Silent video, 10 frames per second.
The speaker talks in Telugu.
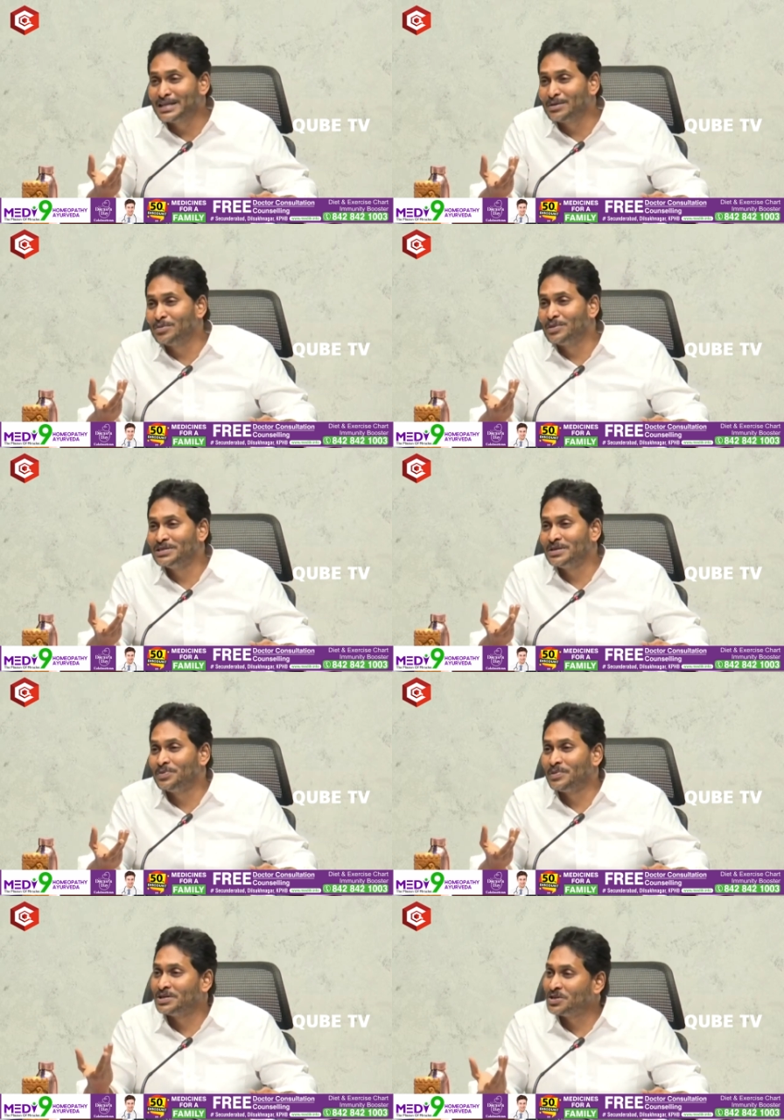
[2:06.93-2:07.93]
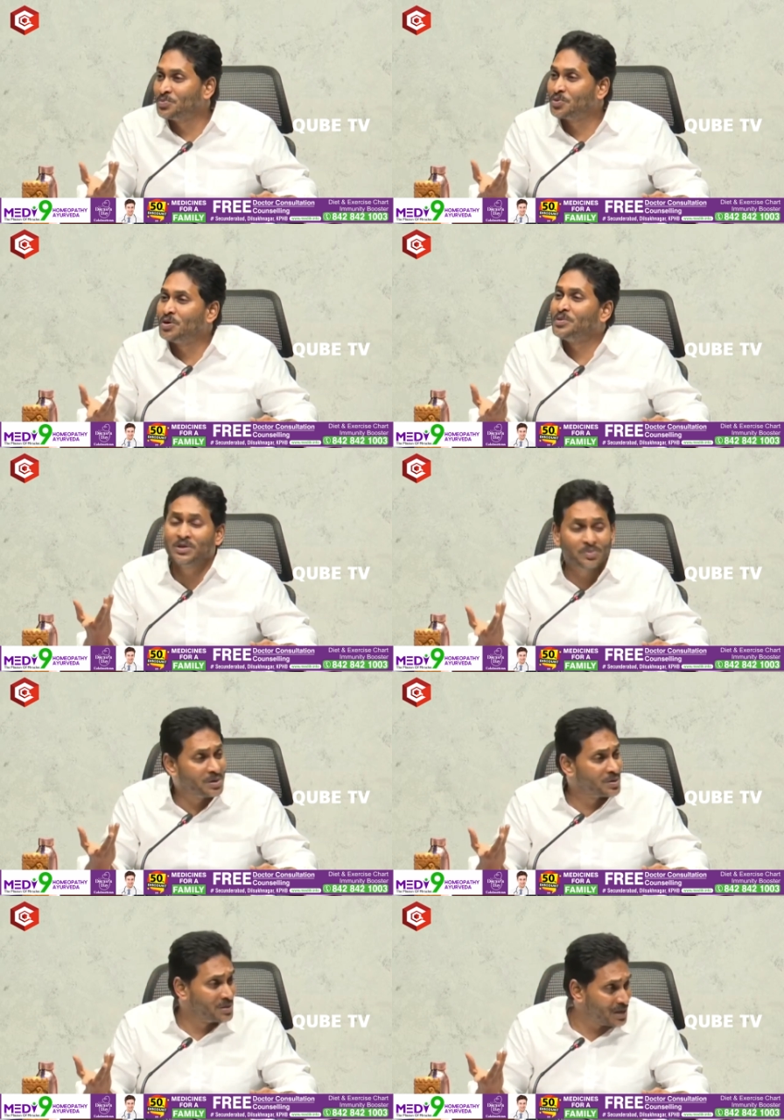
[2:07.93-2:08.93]
ధర్మం అని చెప్పి మనం చెప్పుకోవడం ఎంత
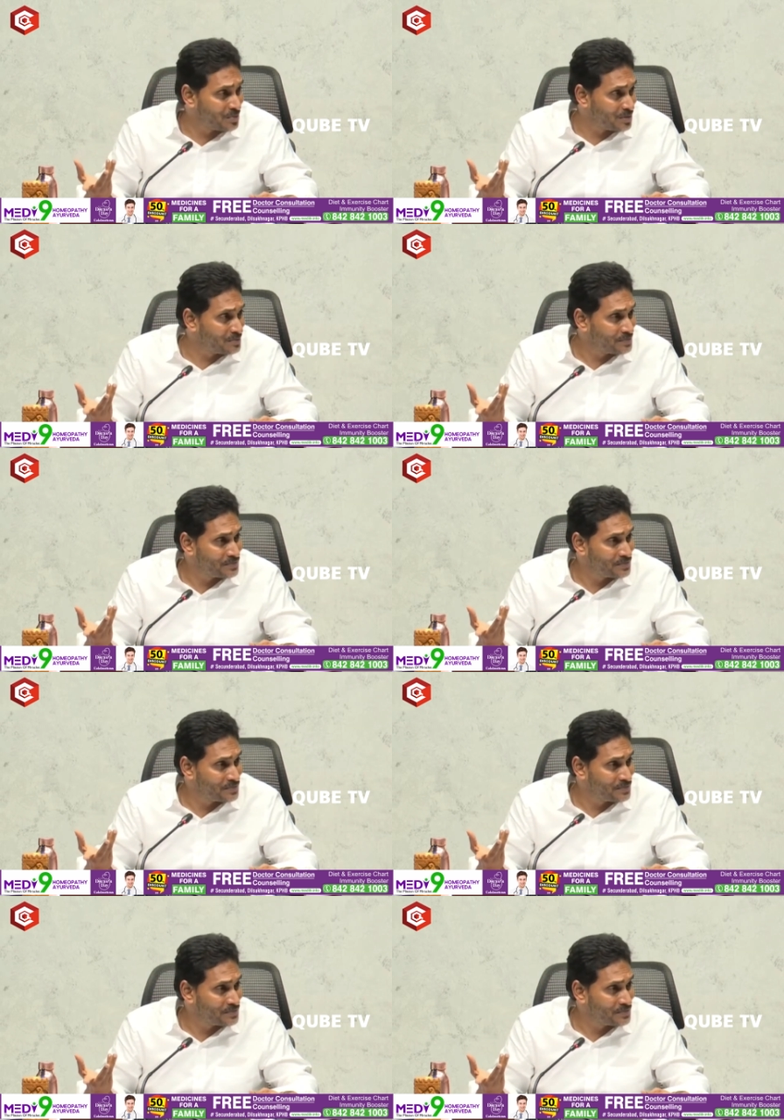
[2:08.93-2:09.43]
మటుకు ధర్మం